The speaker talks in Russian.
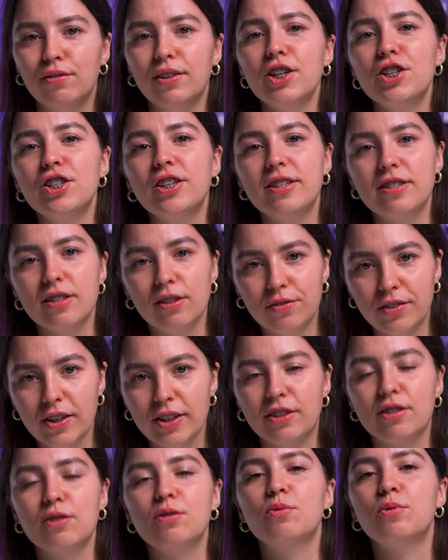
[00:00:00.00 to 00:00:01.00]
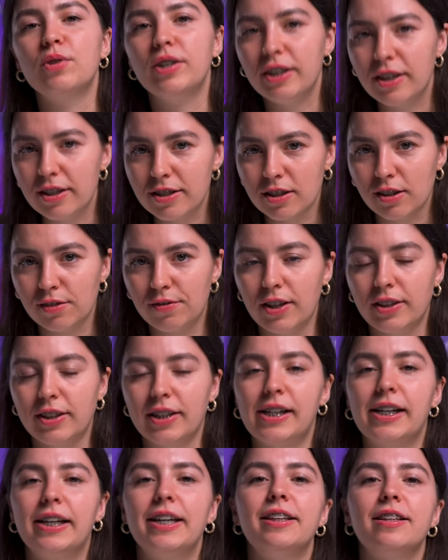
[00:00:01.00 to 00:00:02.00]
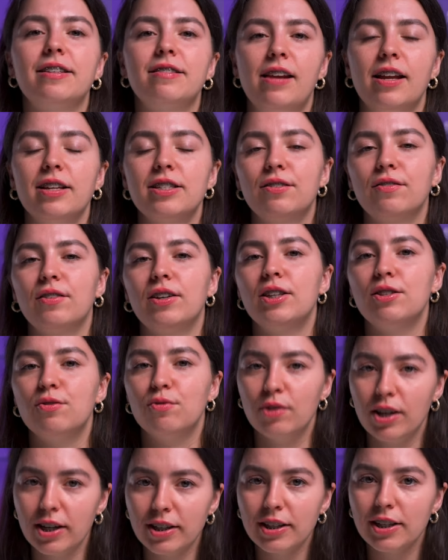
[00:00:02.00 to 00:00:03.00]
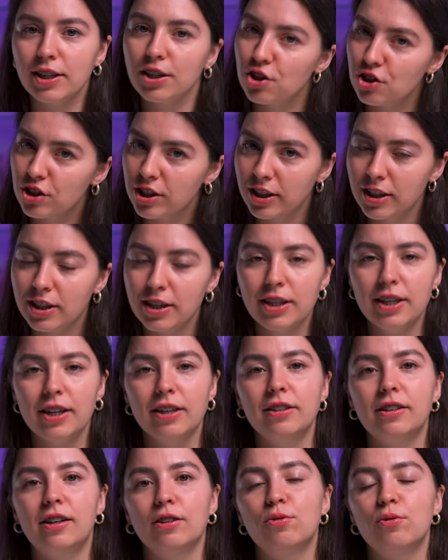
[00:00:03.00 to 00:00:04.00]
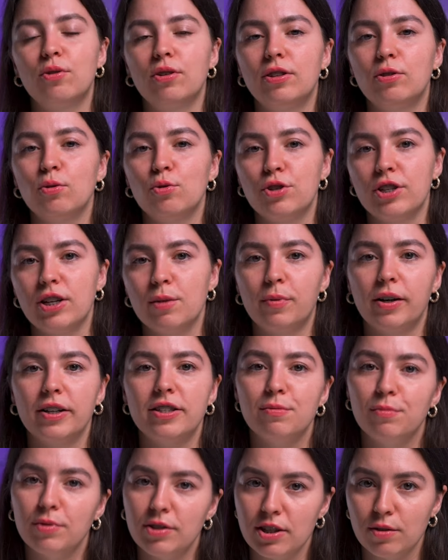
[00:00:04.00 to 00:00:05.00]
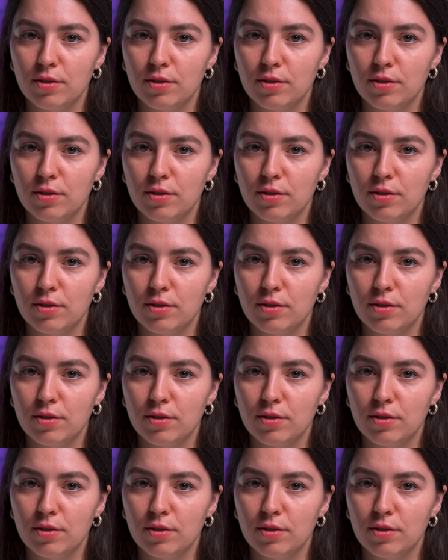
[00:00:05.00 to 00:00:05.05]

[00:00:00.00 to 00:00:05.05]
Влажные салфетки, сухие салфетки, какие-то средства индивидуальной личной гигиены, которые тоже необходимы